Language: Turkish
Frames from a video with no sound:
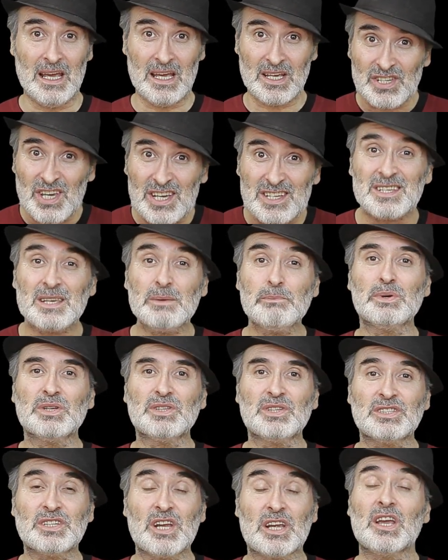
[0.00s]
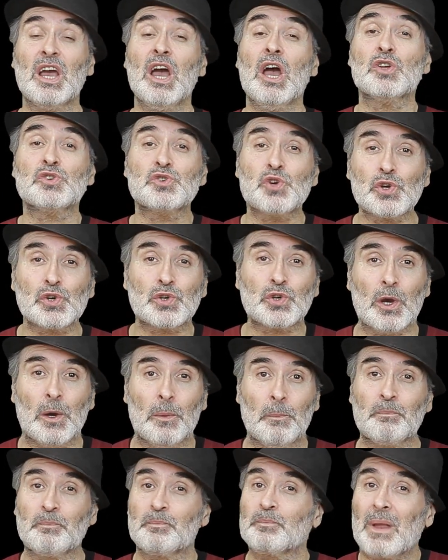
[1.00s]
Kesin bitecek. Çünkü
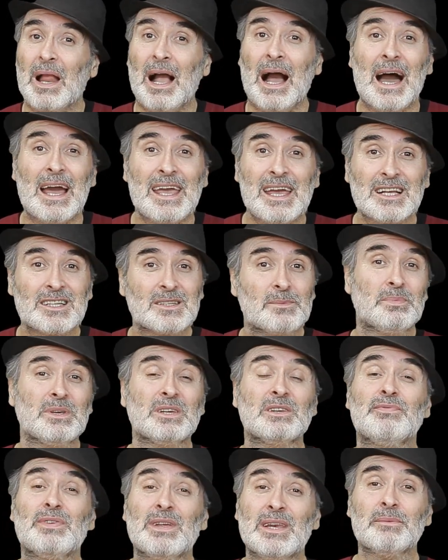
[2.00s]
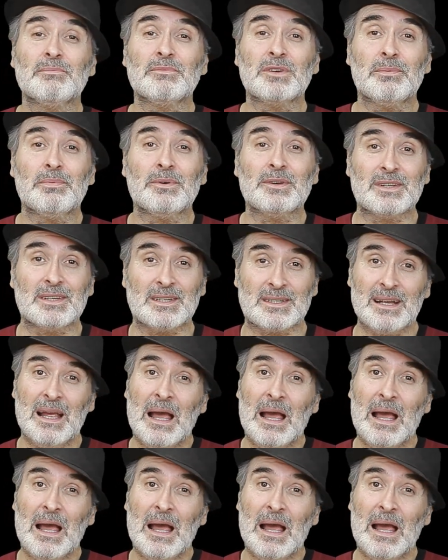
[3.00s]
hayat bir film gibidir.